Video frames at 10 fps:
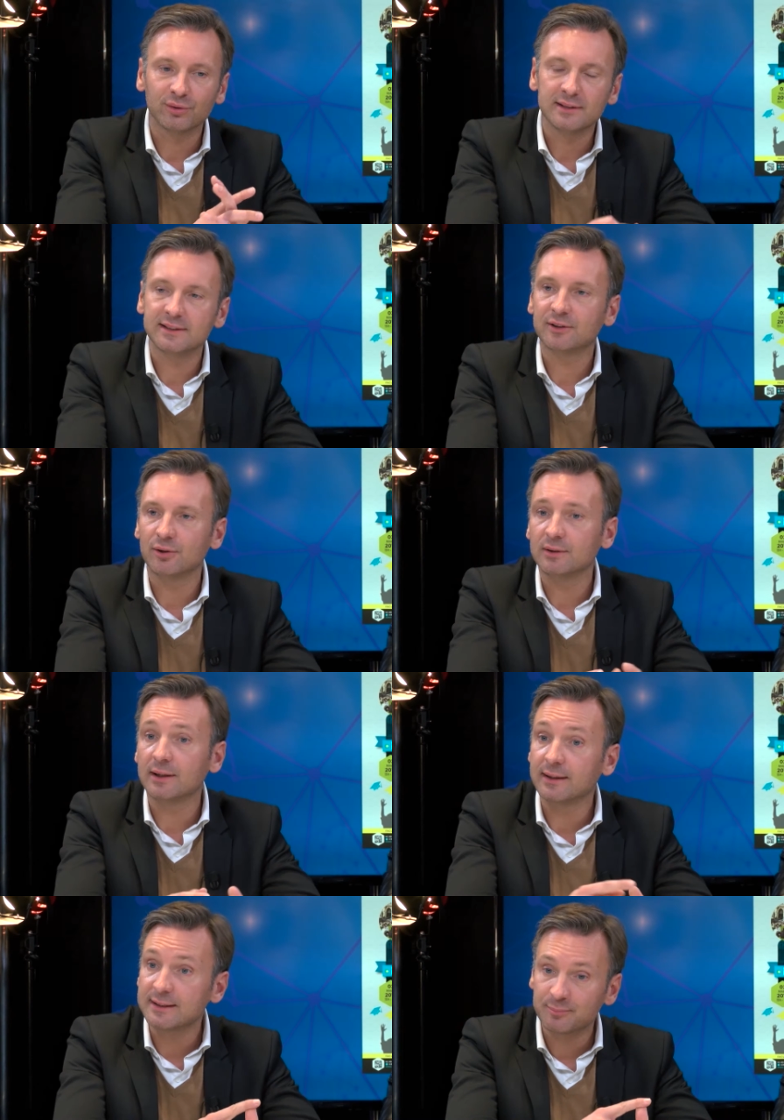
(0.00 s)
les écoles
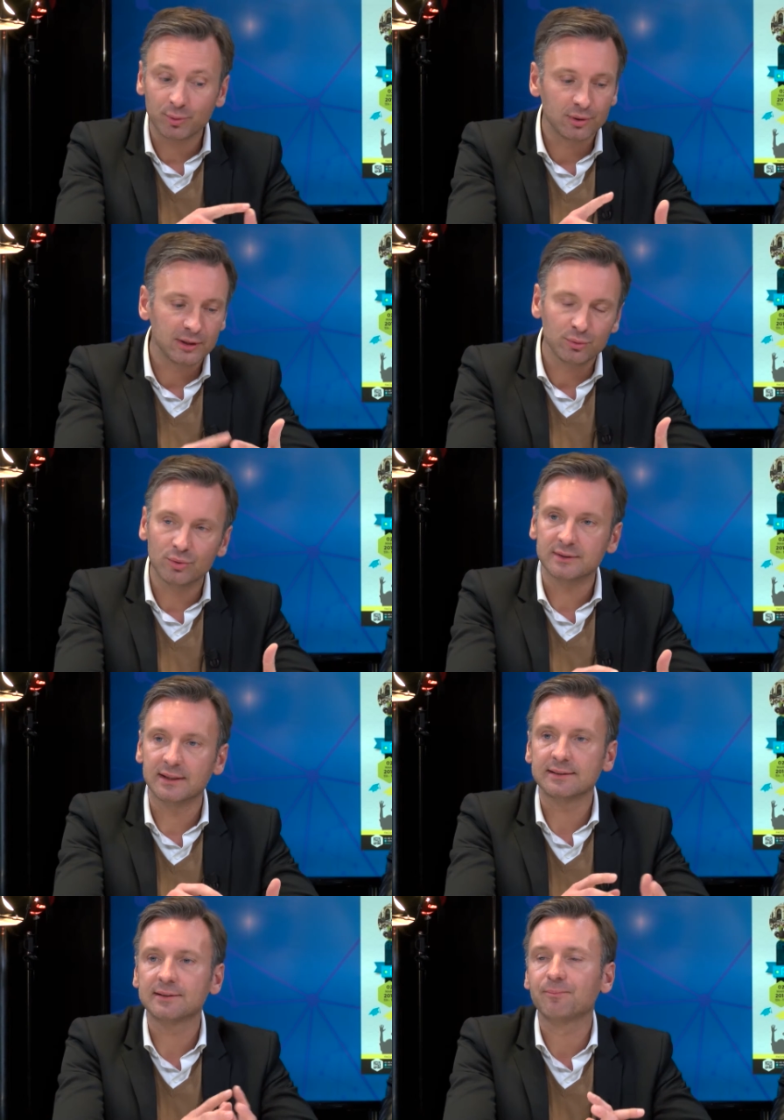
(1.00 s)
telles qu'ESPOL,
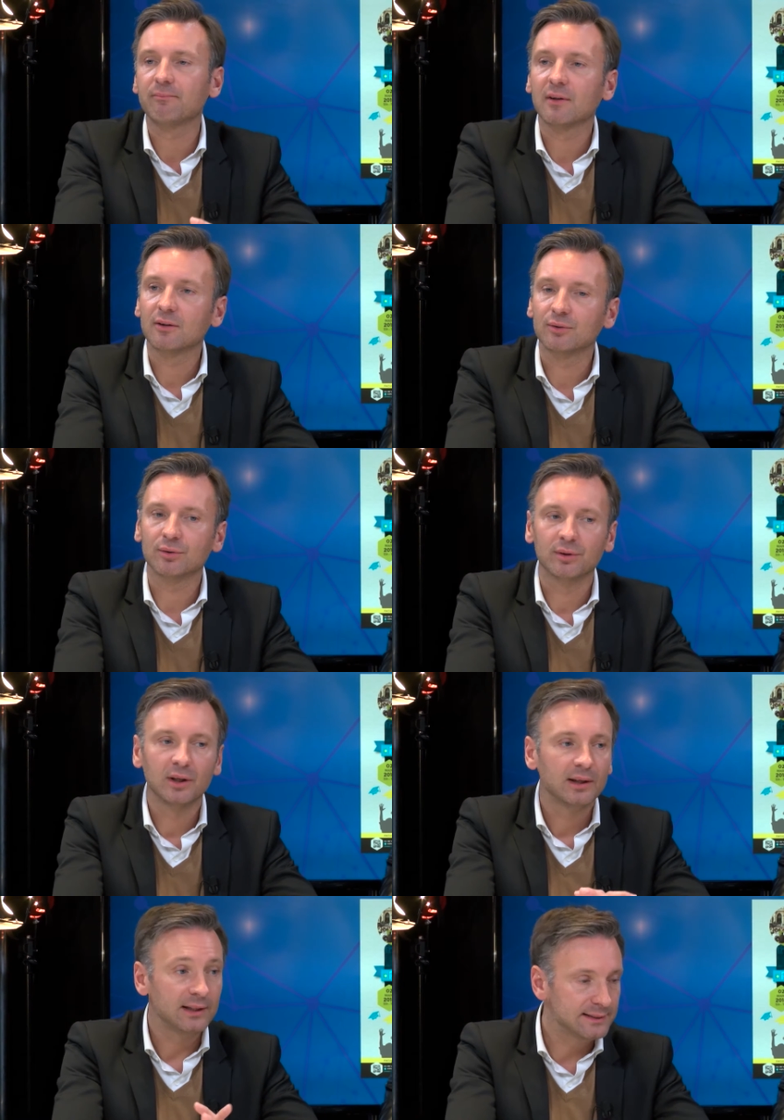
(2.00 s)
IU2S, ISEA, euh,
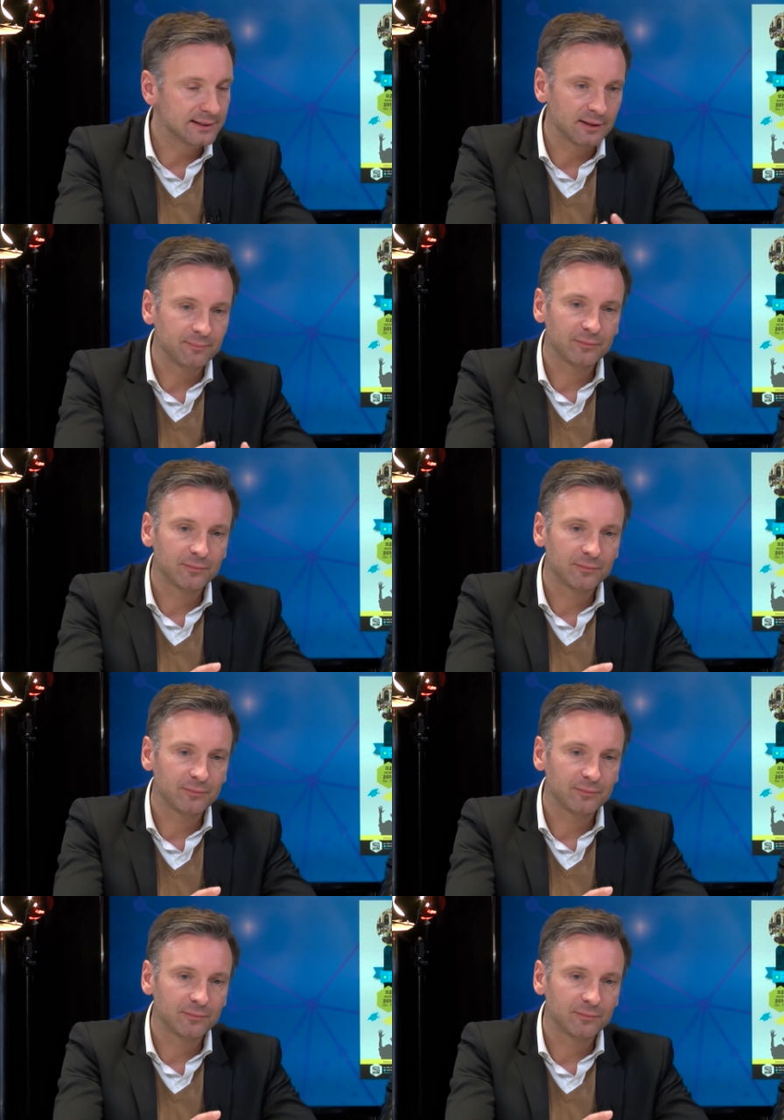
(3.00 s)
ISEA